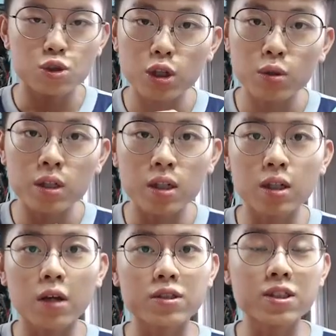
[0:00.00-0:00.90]
最后呢，
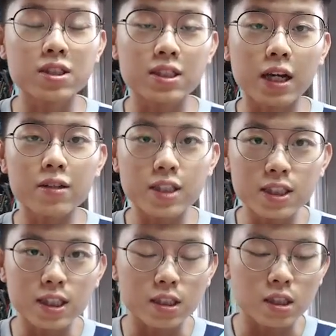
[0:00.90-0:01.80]
老师只想要提
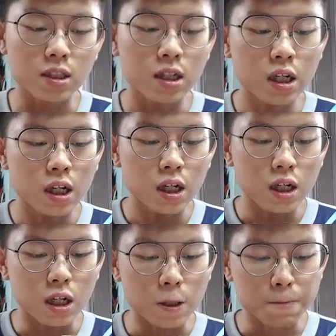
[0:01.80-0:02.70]
醒呢，
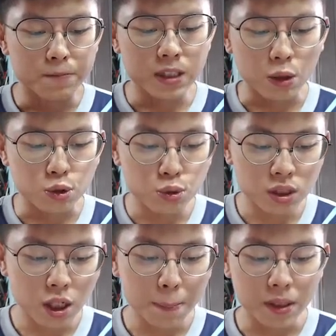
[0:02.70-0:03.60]
嗯，找出这
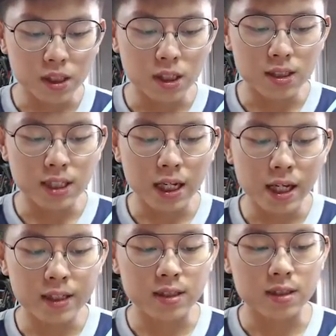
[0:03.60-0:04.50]
个本源的三 n